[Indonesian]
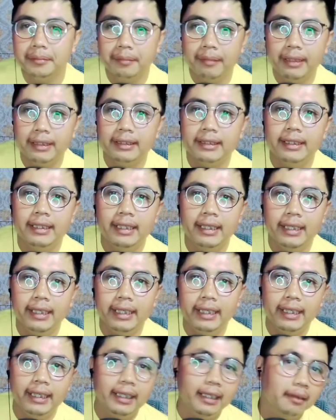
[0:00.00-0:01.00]

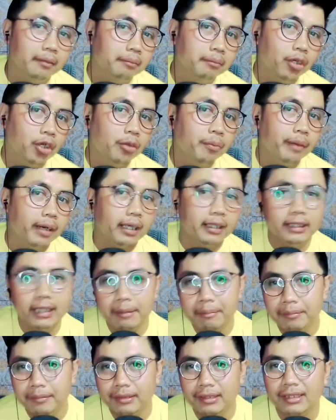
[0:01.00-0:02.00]
masih belum
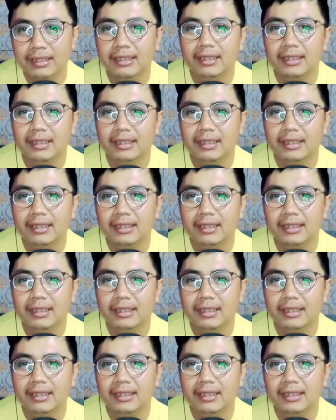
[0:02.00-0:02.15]
berasap